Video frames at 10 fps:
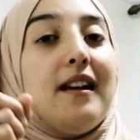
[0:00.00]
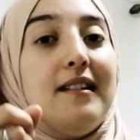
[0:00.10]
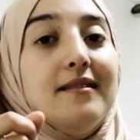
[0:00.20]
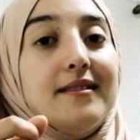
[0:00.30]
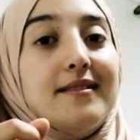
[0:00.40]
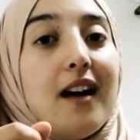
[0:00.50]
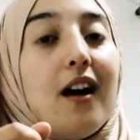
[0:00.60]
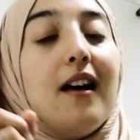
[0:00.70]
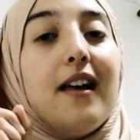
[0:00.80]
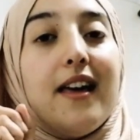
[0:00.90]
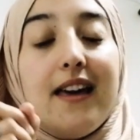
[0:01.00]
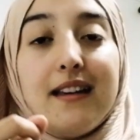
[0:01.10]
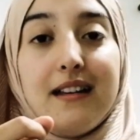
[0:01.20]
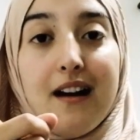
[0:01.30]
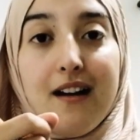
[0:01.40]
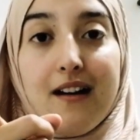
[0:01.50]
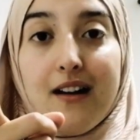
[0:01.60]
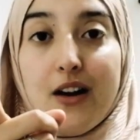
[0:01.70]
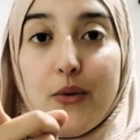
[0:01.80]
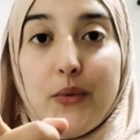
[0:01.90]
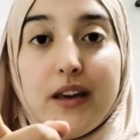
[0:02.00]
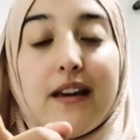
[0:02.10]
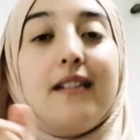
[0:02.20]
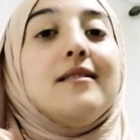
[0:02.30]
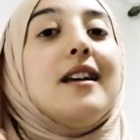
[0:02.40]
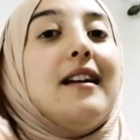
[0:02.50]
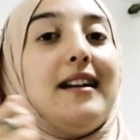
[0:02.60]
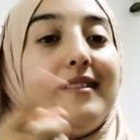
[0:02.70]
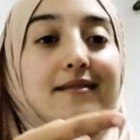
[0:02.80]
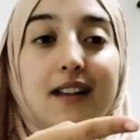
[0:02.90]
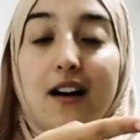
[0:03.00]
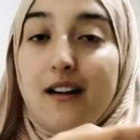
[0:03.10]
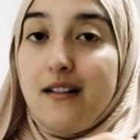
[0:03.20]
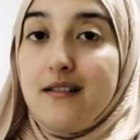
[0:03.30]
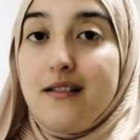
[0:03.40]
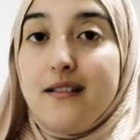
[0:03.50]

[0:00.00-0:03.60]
عندنا اكلا ويكند عندنا